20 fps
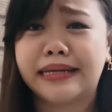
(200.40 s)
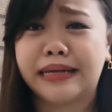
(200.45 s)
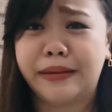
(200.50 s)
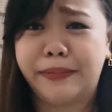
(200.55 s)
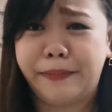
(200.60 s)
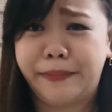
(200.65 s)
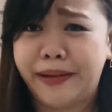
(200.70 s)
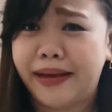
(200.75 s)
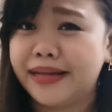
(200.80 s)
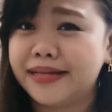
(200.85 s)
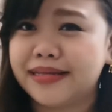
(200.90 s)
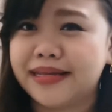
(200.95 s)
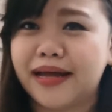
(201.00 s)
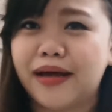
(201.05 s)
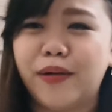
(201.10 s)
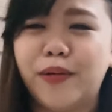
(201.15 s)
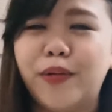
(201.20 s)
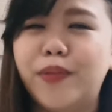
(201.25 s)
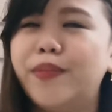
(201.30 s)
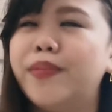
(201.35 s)

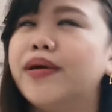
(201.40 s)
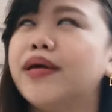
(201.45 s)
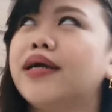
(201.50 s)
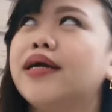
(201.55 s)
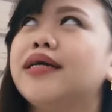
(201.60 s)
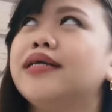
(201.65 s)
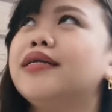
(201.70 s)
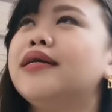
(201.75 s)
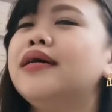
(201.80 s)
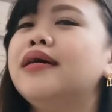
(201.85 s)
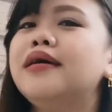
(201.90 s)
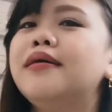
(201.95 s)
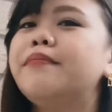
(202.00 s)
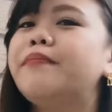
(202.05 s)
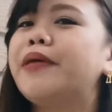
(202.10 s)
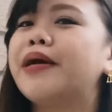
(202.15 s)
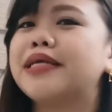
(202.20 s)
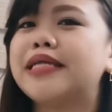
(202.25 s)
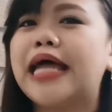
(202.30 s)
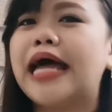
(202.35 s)
garapata. Oh my God.
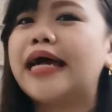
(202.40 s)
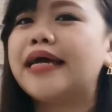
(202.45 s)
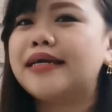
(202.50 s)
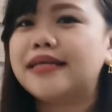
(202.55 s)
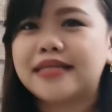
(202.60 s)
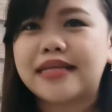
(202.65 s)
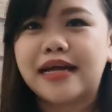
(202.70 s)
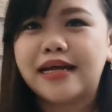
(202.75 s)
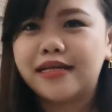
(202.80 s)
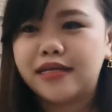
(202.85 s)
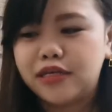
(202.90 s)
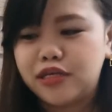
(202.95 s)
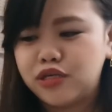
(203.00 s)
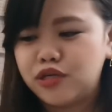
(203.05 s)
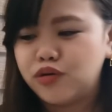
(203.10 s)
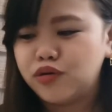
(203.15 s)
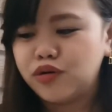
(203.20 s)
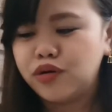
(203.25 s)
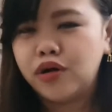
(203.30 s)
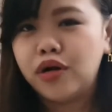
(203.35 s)
Pag nakita
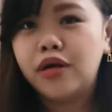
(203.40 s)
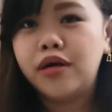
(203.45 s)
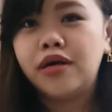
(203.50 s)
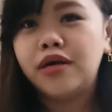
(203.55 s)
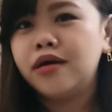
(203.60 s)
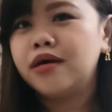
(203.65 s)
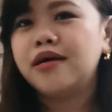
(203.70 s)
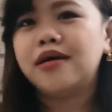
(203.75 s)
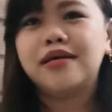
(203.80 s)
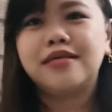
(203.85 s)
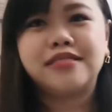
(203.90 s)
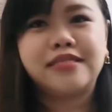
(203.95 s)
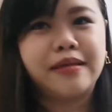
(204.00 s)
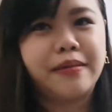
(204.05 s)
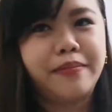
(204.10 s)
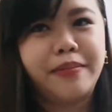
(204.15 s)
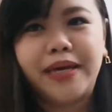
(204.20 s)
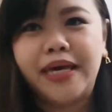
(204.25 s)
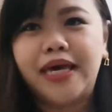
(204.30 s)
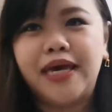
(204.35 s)
ninyo,
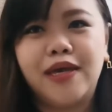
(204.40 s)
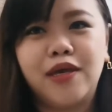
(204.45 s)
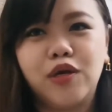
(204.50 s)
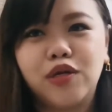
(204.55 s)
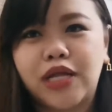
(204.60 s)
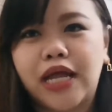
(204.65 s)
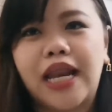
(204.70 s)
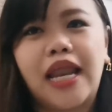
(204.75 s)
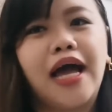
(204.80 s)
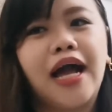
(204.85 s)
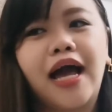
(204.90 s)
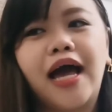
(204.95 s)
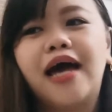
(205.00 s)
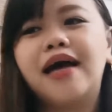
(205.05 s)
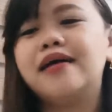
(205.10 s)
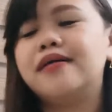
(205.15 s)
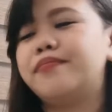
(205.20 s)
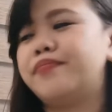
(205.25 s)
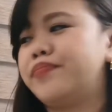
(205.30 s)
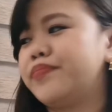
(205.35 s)
sabihin nyo
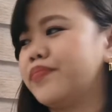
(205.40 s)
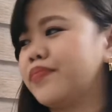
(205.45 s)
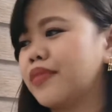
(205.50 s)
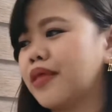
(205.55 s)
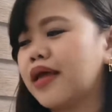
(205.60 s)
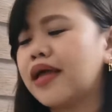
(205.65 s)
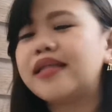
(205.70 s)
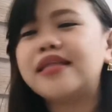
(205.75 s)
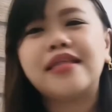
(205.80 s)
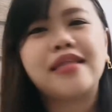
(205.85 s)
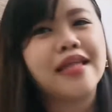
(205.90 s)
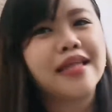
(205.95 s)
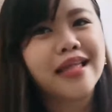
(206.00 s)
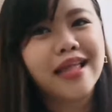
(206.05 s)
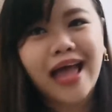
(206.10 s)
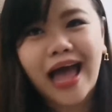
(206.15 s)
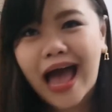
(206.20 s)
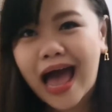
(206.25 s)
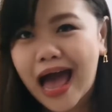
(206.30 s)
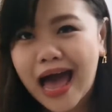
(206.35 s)
talaga,
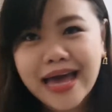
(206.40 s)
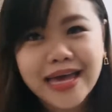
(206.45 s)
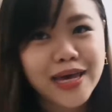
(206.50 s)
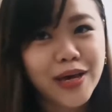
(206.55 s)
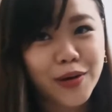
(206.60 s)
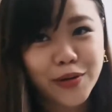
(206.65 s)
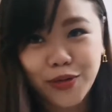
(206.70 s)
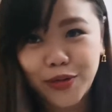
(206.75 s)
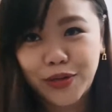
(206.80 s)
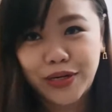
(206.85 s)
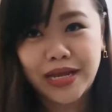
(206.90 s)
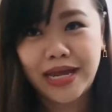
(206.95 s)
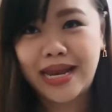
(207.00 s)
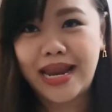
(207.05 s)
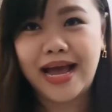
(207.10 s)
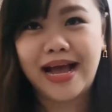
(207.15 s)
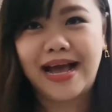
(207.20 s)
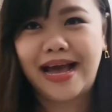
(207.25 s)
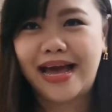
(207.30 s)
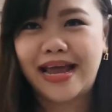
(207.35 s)
ayaw nyo na
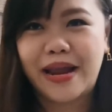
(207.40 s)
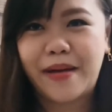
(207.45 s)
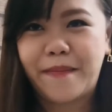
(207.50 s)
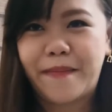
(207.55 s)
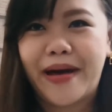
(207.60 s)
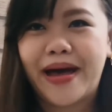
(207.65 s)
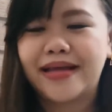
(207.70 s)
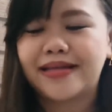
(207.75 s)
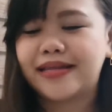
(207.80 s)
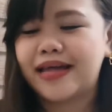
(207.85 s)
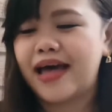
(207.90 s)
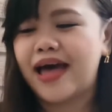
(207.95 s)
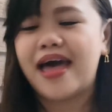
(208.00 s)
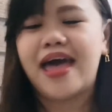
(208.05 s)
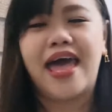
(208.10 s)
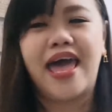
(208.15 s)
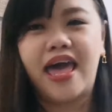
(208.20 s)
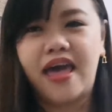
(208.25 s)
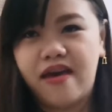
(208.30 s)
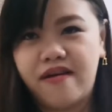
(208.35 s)
ng
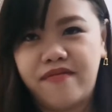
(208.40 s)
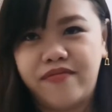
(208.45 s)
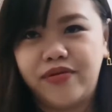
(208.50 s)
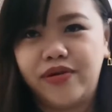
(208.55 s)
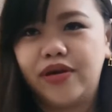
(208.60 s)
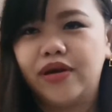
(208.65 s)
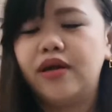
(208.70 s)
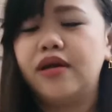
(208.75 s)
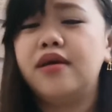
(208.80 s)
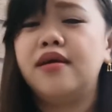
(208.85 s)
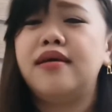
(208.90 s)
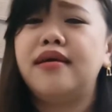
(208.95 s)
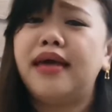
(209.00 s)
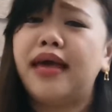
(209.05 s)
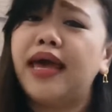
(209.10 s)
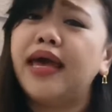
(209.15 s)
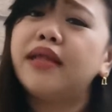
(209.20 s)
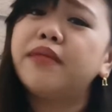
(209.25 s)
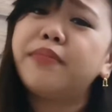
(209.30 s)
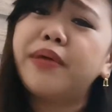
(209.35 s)
garapata ever.
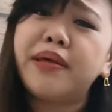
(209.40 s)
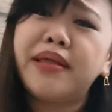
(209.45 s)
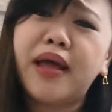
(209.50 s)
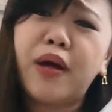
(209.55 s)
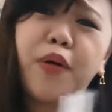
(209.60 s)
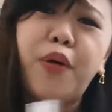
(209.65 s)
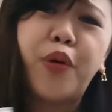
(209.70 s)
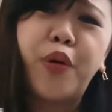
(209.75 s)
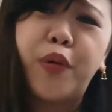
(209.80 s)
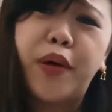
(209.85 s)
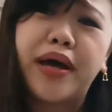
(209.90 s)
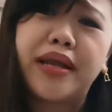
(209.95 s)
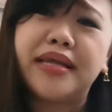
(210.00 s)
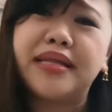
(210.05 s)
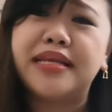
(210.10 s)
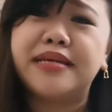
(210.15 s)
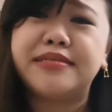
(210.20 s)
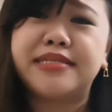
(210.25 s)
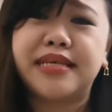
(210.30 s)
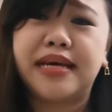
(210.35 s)
And may nakukuha
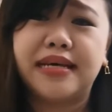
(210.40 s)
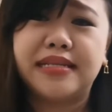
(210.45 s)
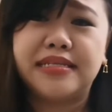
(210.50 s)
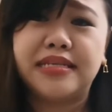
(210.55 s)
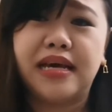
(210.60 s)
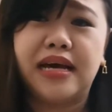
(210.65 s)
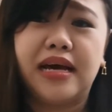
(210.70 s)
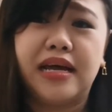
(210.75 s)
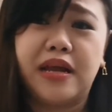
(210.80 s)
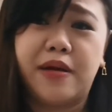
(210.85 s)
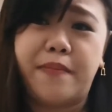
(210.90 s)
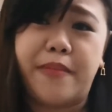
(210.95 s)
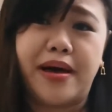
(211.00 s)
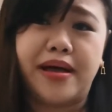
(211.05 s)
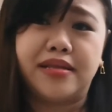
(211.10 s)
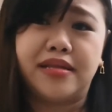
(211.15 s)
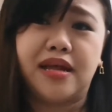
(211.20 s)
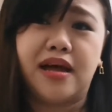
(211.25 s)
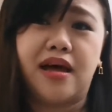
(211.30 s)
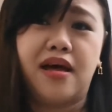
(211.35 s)
rin na sakit sa
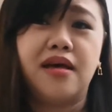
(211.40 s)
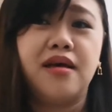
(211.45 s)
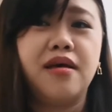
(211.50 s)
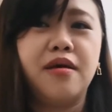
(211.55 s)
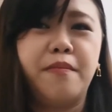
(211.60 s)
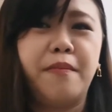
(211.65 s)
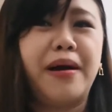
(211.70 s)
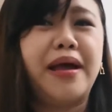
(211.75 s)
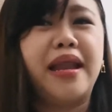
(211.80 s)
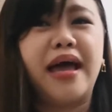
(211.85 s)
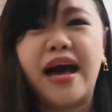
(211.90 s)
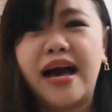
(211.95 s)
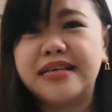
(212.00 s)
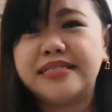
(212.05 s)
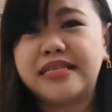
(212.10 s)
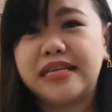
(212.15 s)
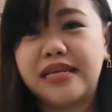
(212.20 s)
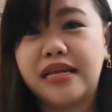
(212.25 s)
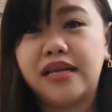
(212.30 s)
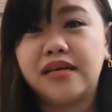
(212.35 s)
garapata
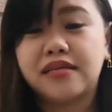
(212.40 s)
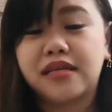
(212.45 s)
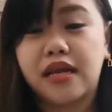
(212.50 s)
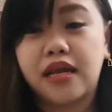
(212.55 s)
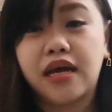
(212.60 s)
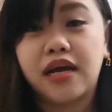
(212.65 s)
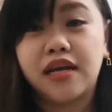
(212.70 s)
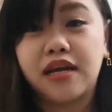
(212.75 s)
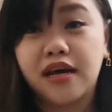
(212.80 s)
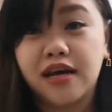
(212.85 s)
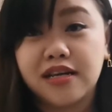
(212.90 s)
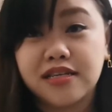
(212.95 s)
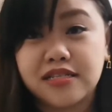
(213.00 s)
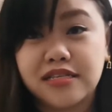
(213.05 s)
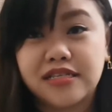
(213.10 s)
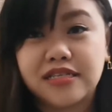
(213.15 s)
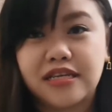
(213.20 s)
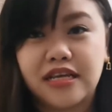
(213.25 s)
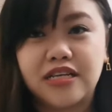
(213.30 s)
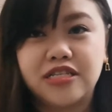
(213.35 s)
palakasan na lang talaga ng
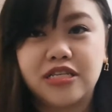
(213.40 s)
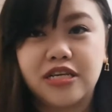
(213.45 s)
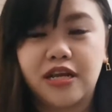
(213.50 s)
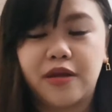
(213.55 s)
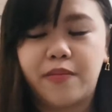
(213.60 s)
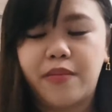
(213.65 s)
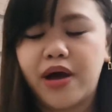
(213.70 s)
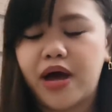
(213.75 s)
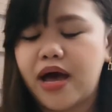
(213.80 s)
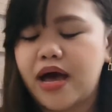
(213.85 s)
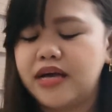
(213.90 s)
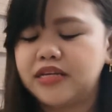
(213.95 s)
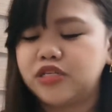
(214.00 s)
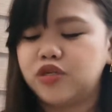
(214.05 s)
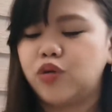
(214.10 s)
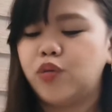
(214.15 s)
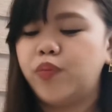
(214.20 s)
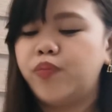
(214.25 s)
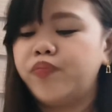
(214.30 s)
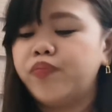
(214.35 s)
resistensya ng mga
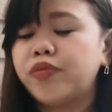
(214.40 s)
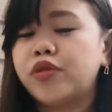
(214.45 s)
aso.